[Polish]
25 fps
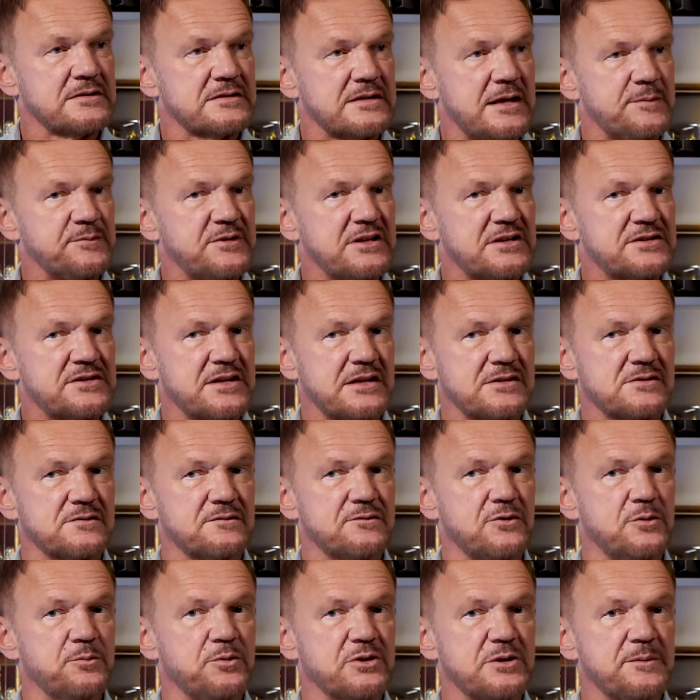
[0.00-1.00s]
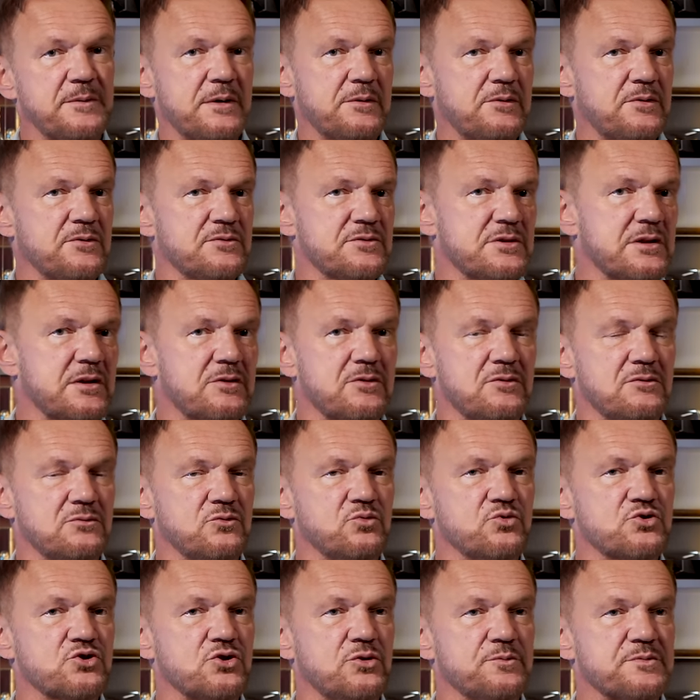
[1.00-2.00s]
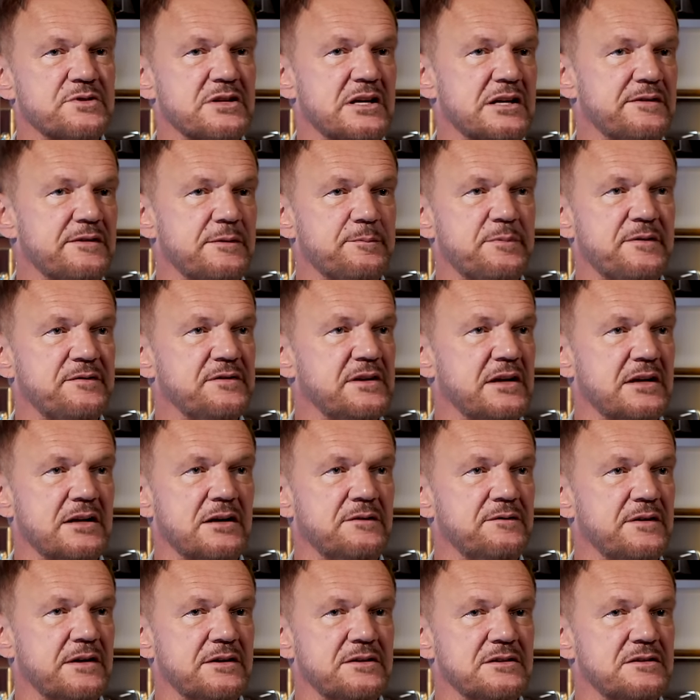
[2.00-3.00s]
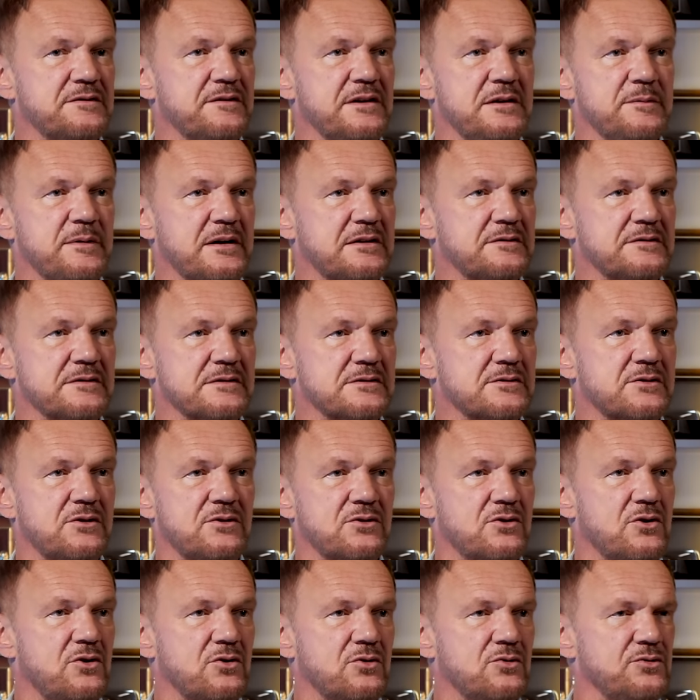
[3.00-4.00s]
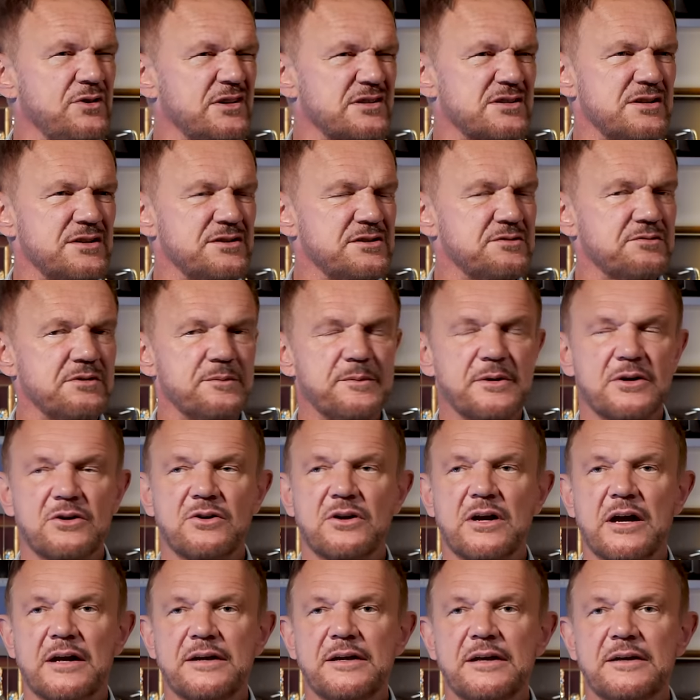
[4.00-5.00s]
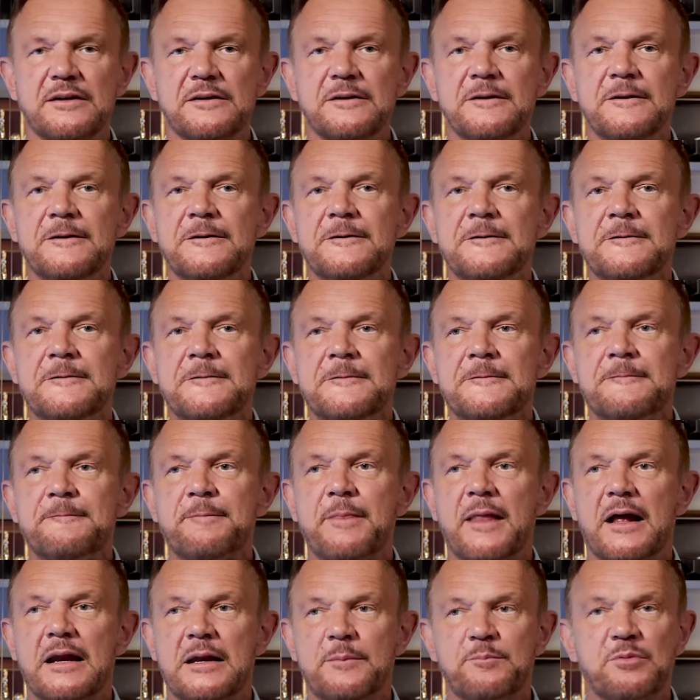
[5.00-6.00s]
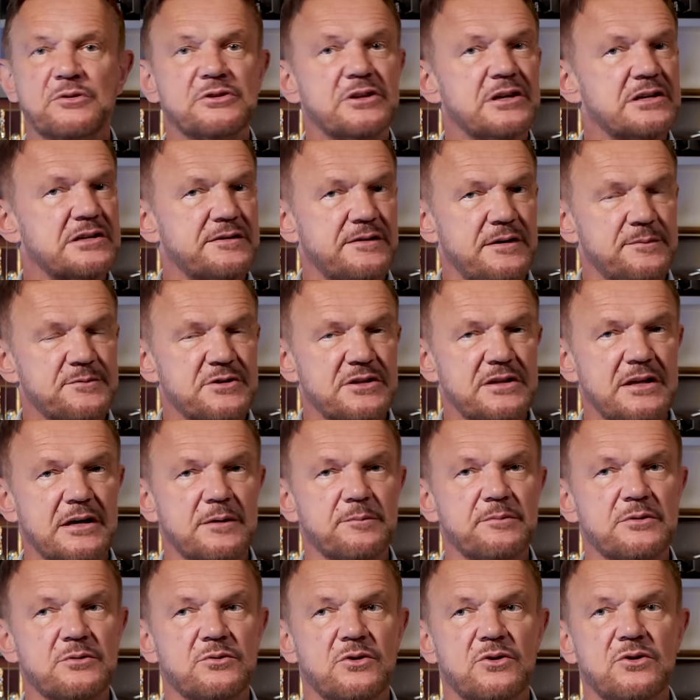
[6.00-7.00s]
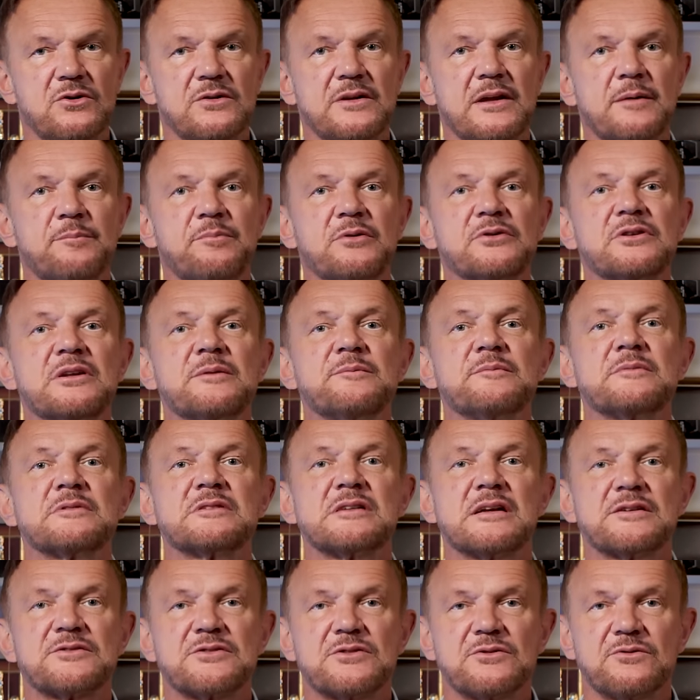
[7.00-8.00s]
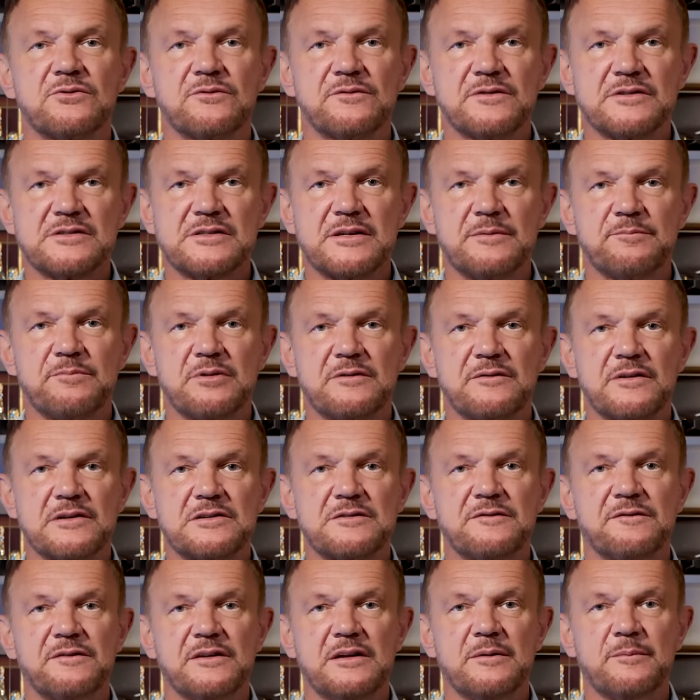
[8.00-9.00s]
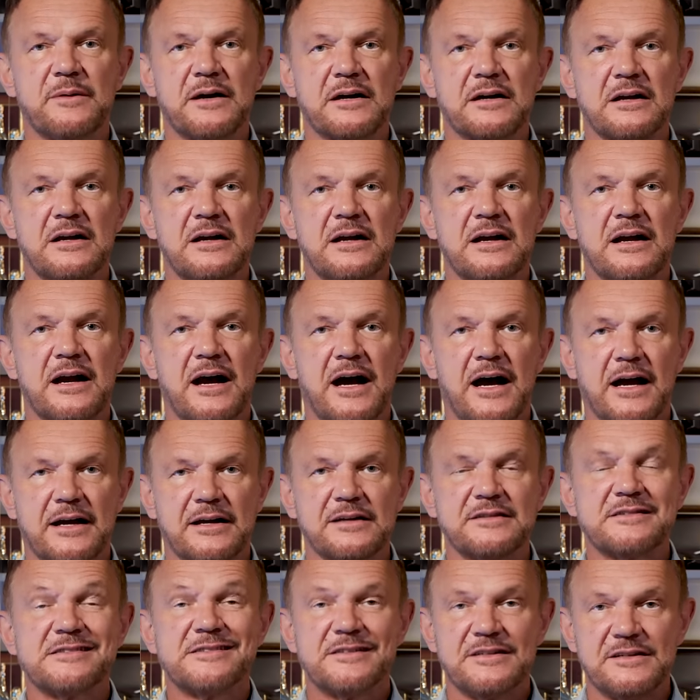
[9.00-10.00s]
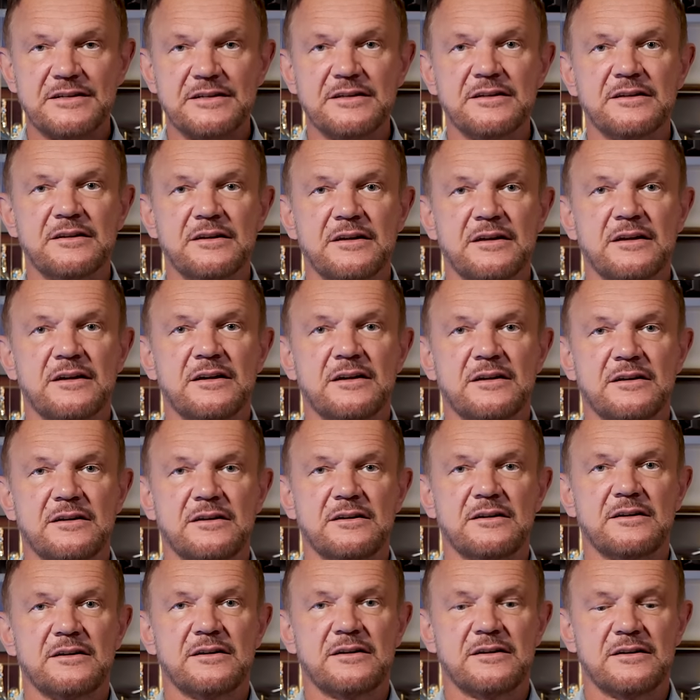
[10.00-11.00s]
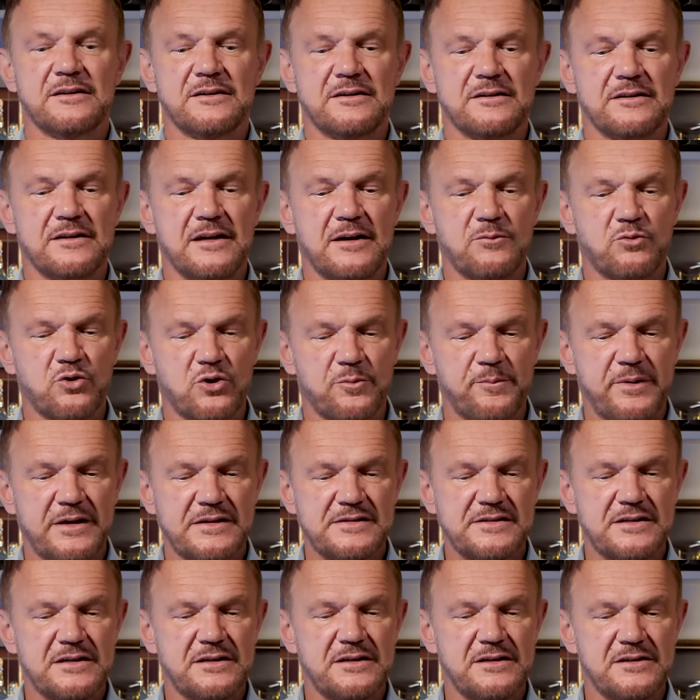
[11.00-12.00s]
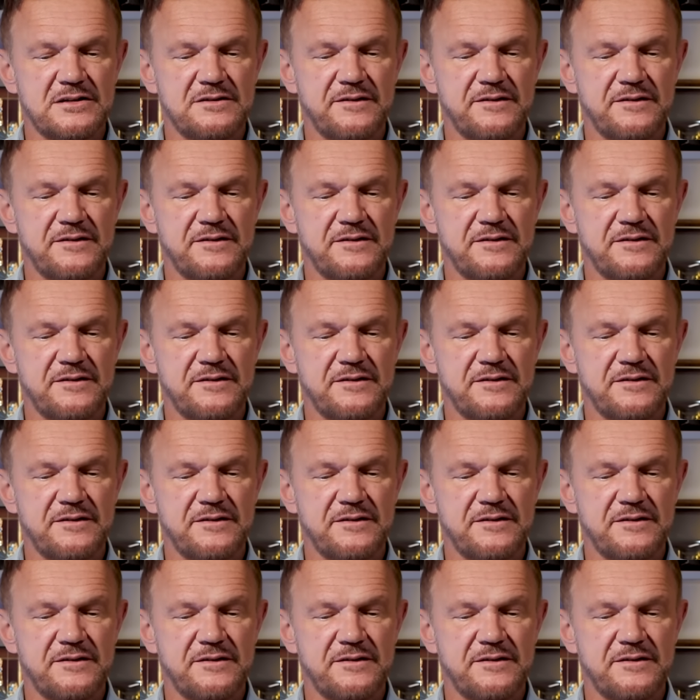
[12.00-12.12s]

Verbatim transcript: z tamtych czasów. On potem miał jakąś taką dłuższą przerwę, pewnie grał w jakichś filmach z Hongkongu, nie śledziłem jego kariery, ale podejrzewam, że tak było. No, a potem zaczął występować w filmach akcji e, europejskich i